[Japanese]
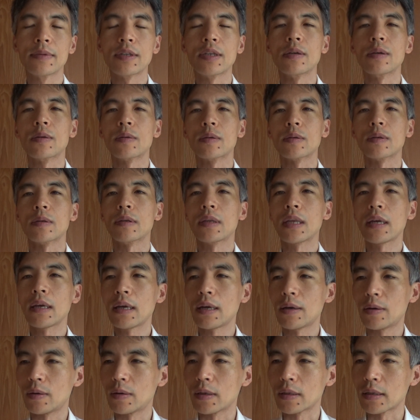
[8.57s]
ということ
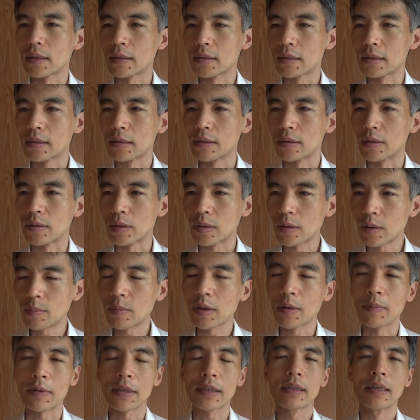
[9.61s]
でお話ししようと
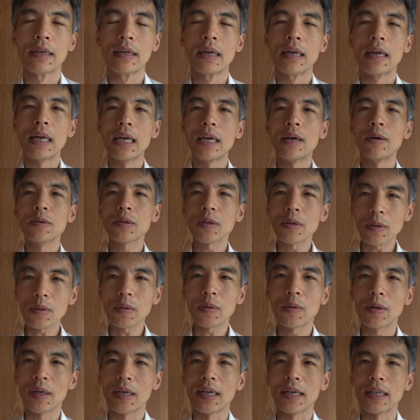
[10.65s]
思いますえー、おと
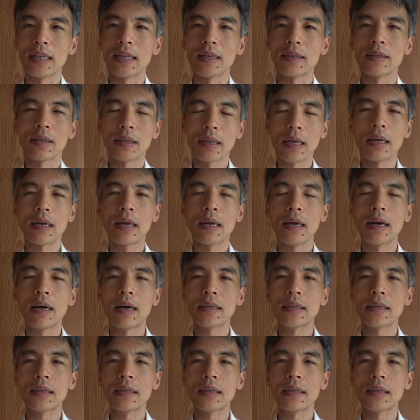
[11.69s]
といですね、